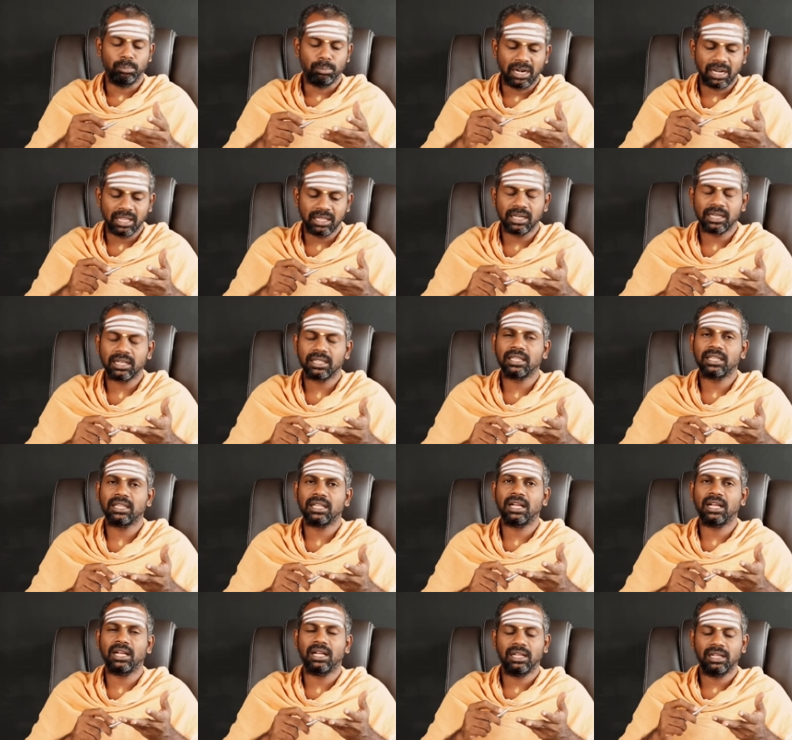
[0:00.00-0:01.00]
மனதிலிருந்து
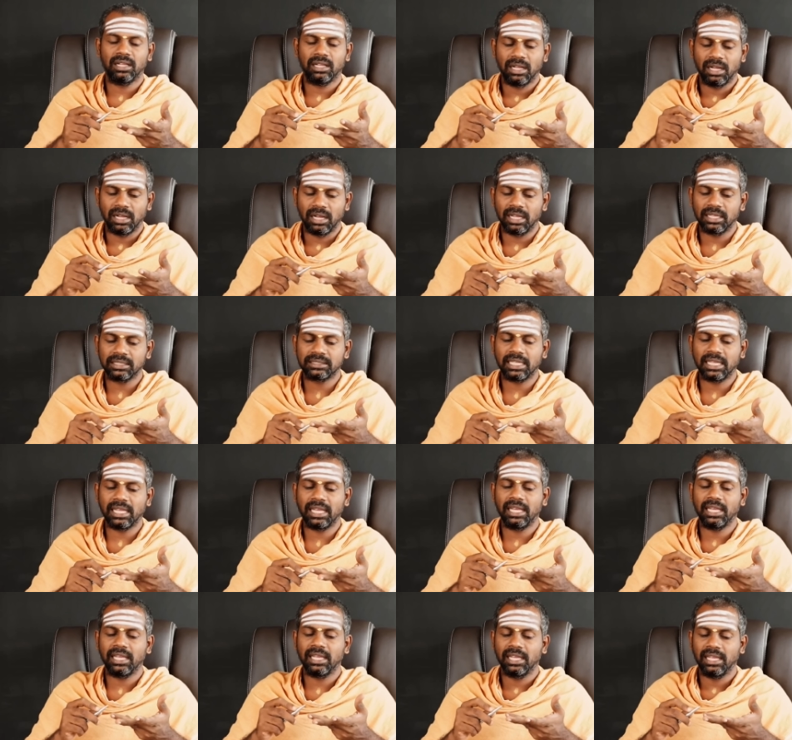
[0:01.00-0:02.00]
தான் ஆசை
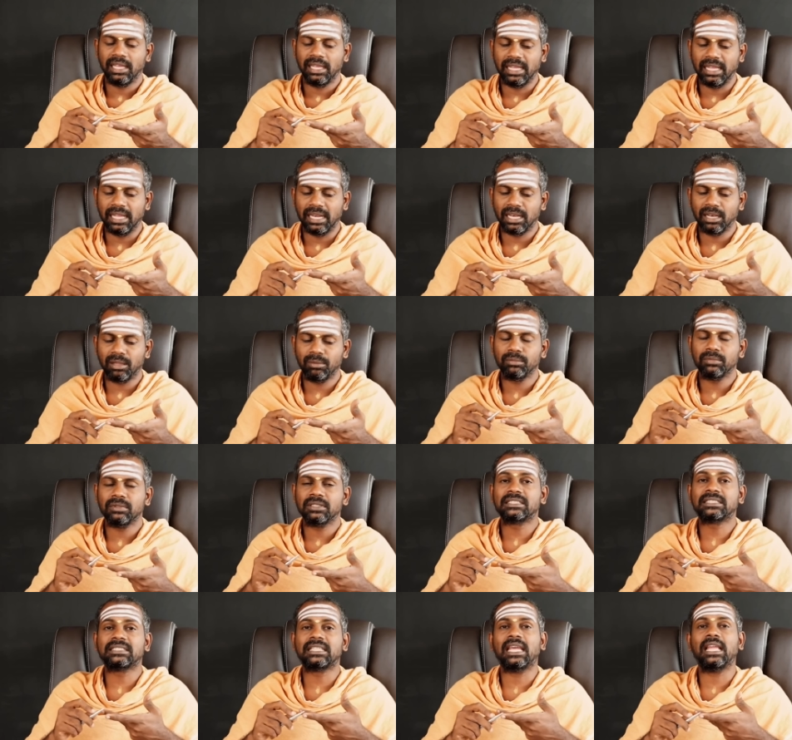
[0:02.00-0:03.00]
எண்ணம்
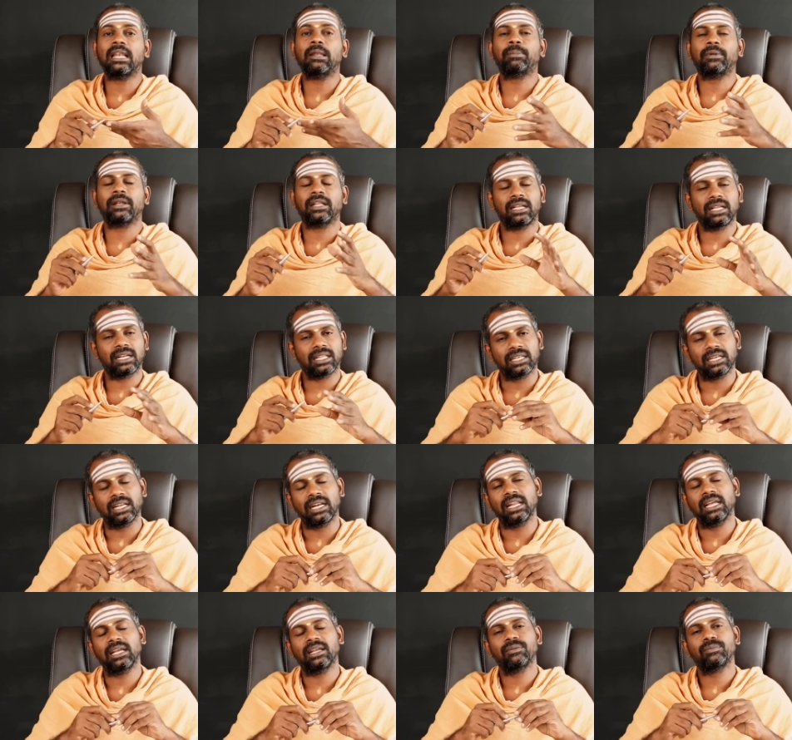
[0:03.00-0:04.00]
செயல்
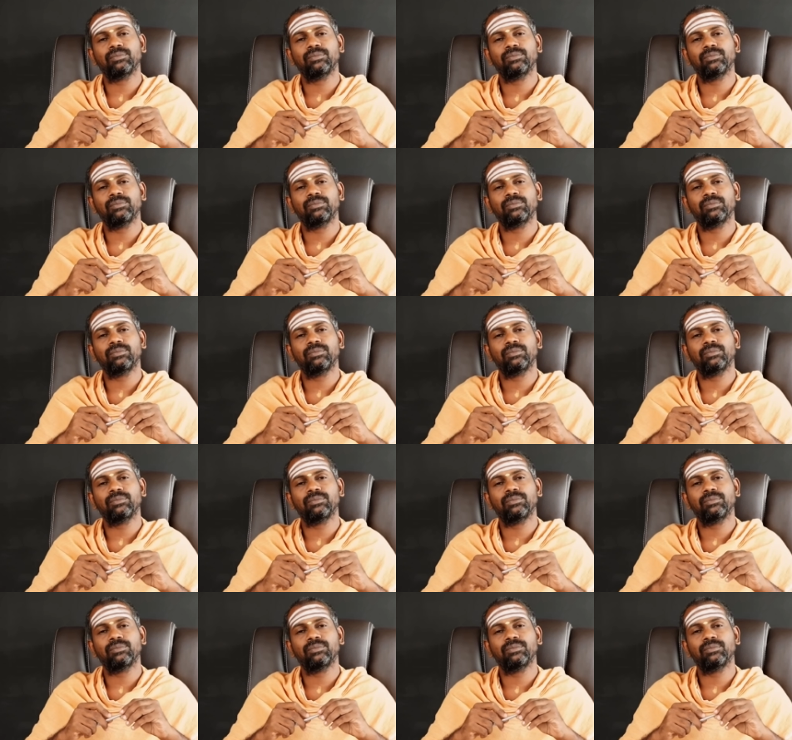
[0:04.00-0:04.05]
பிறக்கிறதுனால